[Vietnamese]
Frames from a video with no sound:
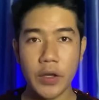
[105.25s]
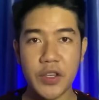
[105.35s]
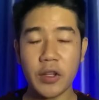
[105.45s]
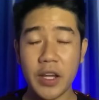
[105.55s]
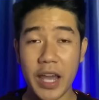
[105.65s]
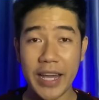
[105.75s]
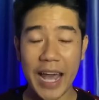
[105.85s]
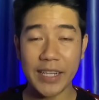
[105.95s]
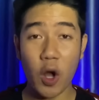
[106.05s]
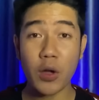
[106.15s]
Cho tới khi cái
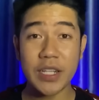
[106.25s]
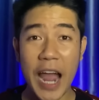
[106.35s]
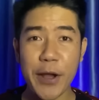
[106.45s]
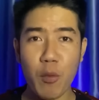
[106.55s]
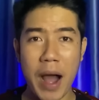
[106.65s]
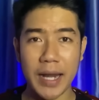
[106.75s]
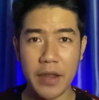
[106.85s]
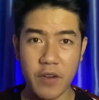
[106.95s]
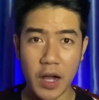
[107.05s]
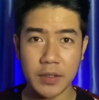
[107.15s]
anh con trai của bà
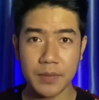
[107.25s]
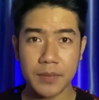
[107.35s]
lấy vợ.